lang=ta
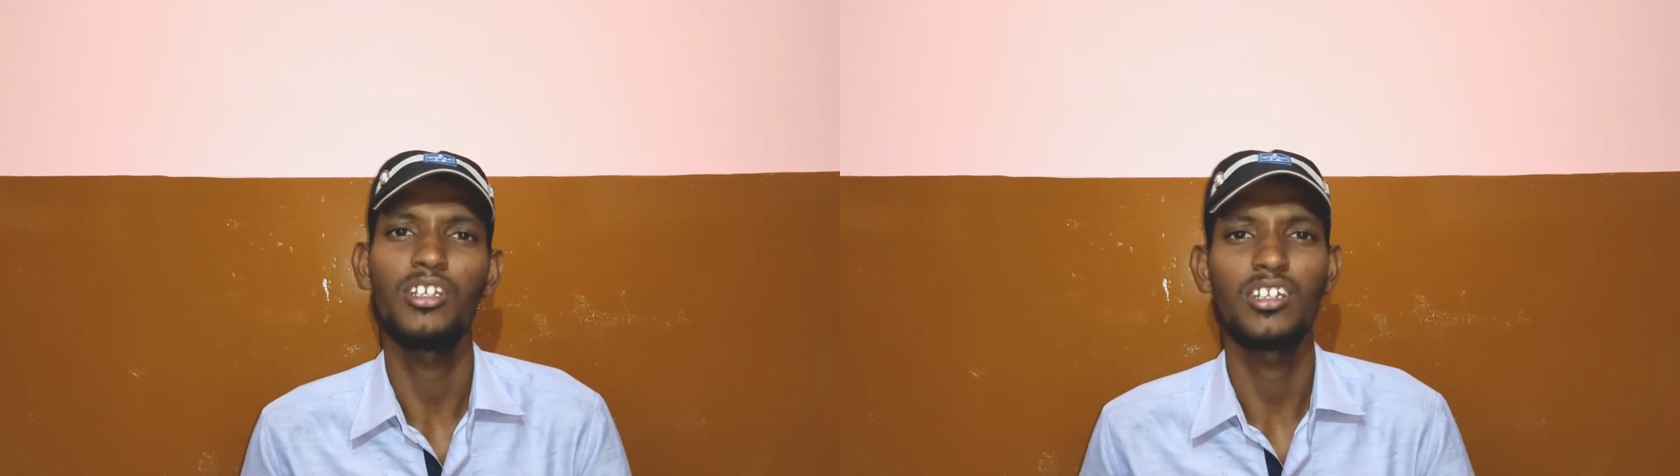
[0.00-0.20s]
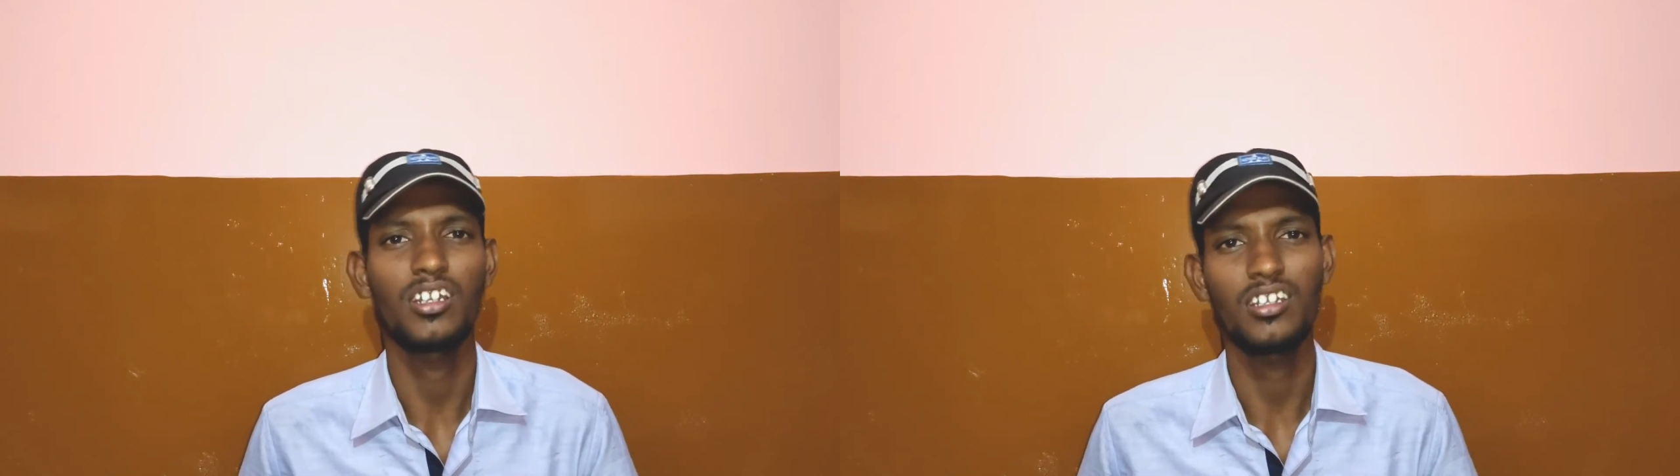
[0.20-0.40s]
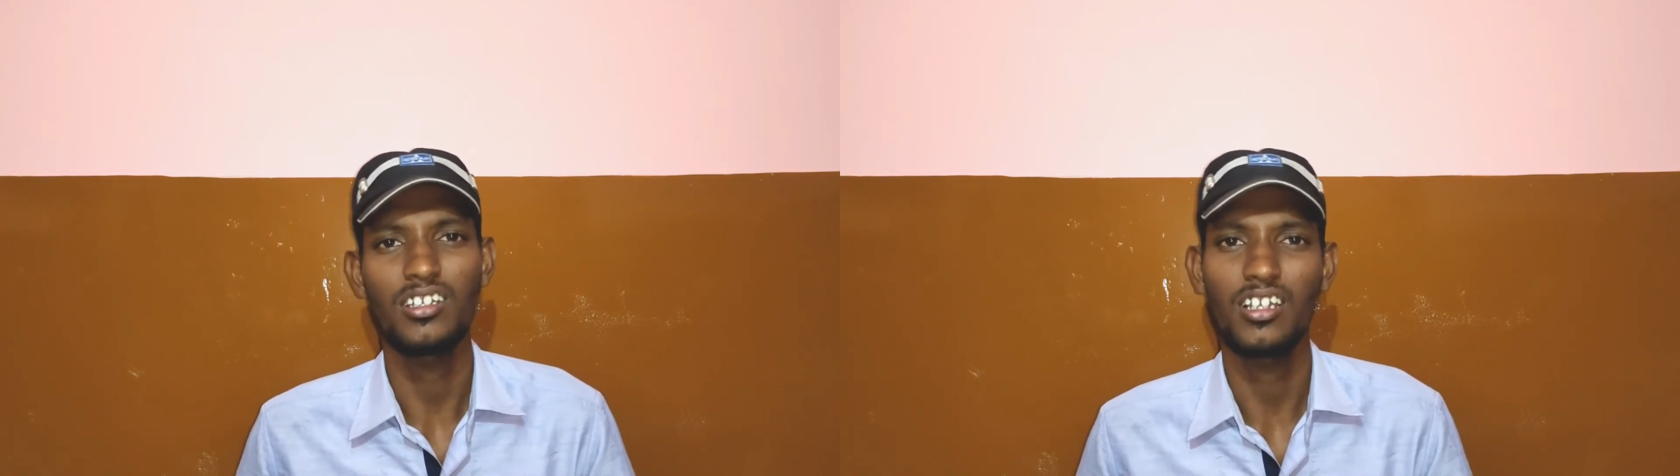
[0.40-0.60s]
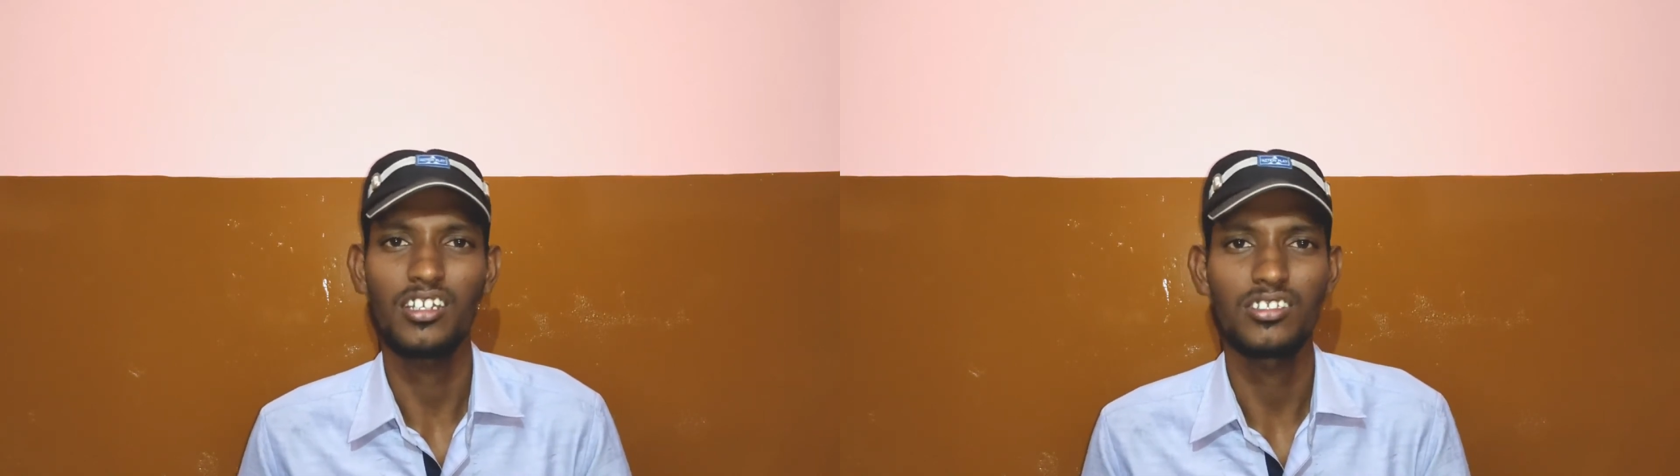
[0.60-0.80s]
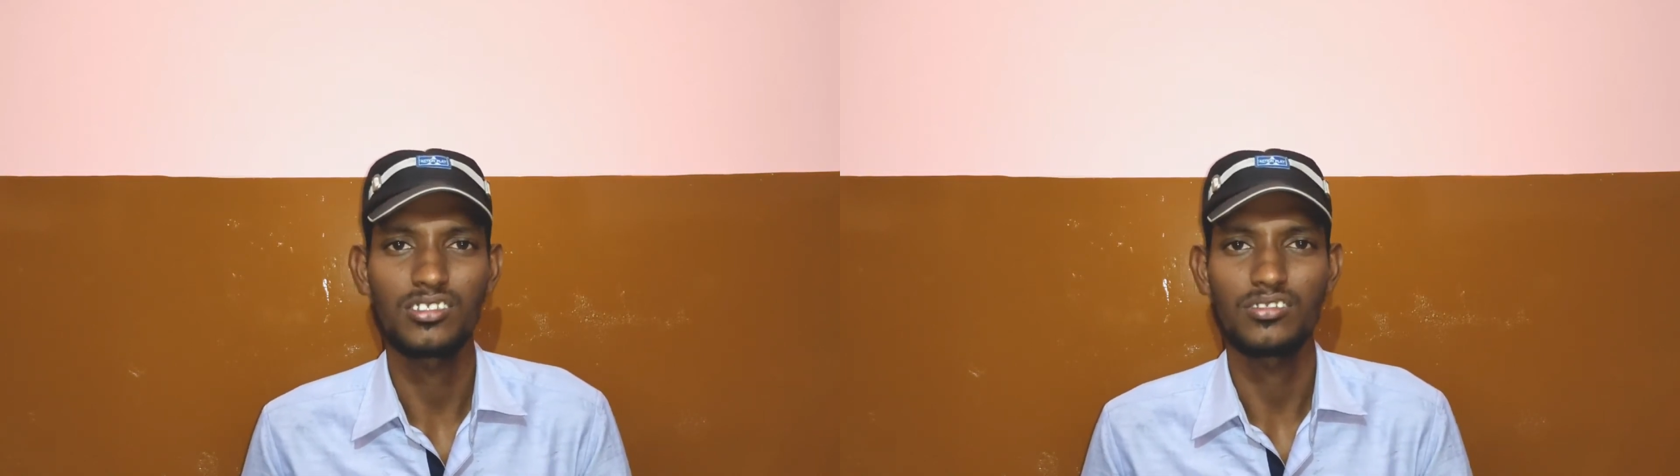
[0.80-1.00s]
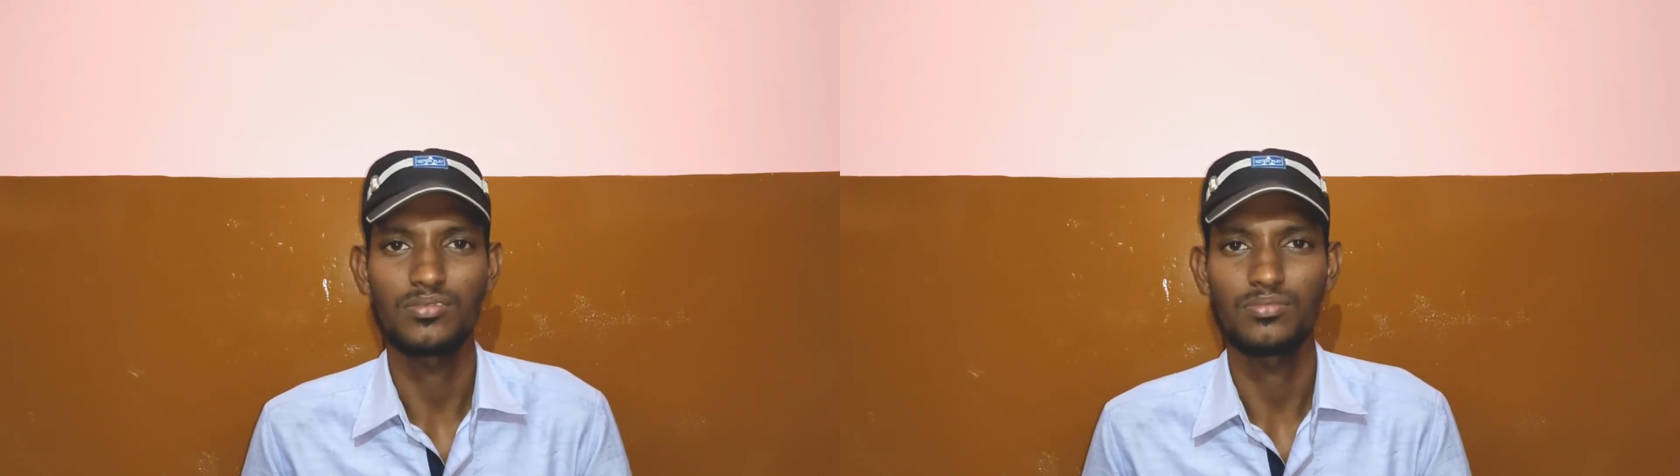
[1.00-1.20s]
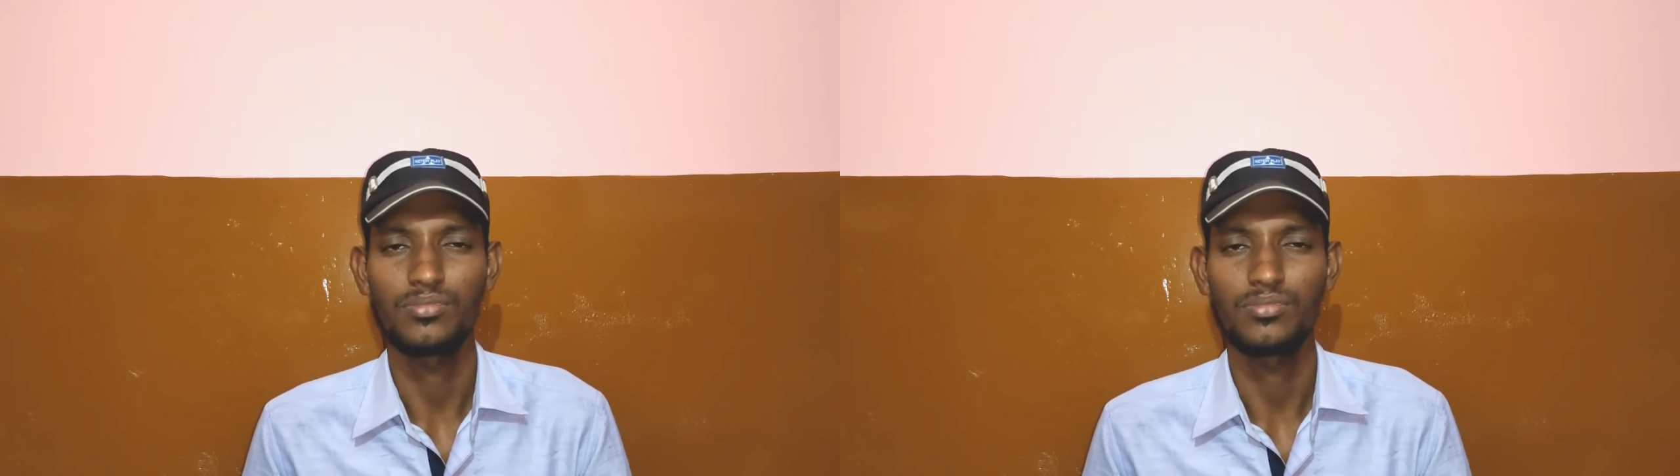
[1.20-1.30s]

மில்லியன் ஆண்டுகள் ஆயிடுச்சு